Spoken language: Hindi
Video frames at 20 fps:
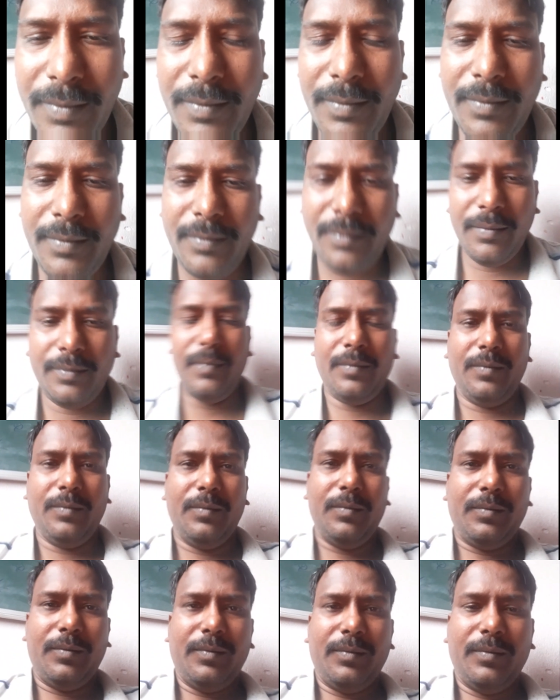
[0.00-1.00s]
समझाने
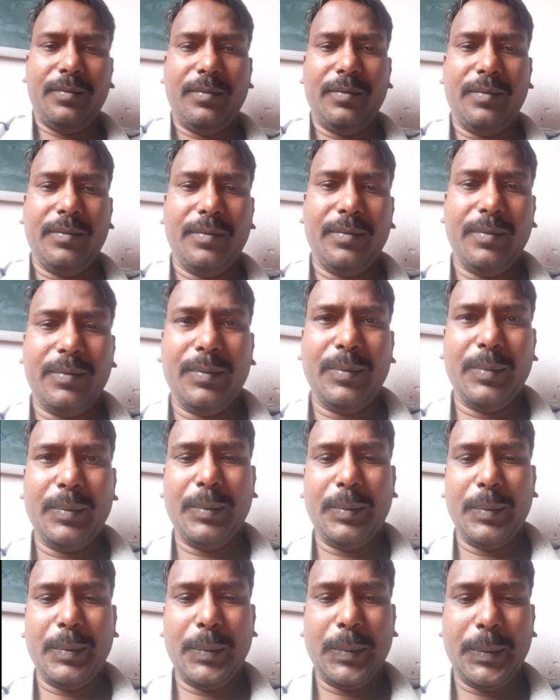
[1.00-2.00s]
का
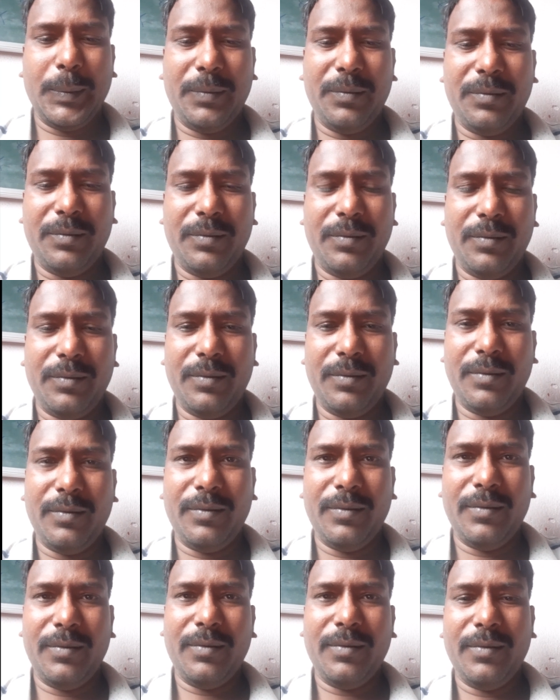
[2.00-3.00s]
नकल है कि किस तरह
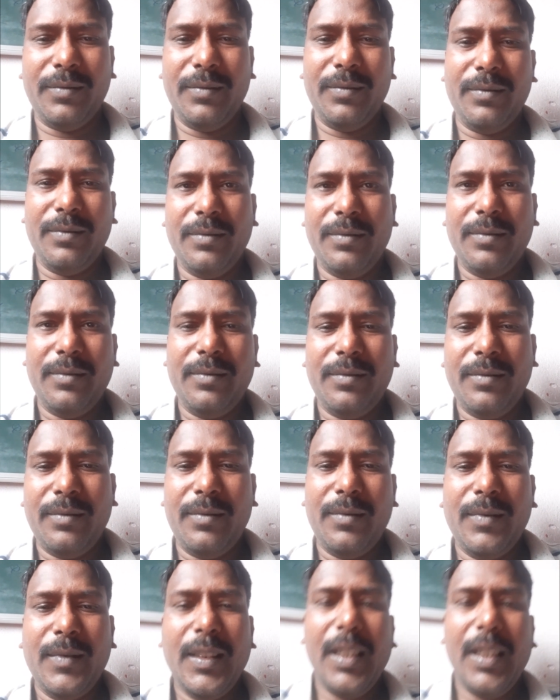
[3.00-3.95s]
से हम समझा देंगे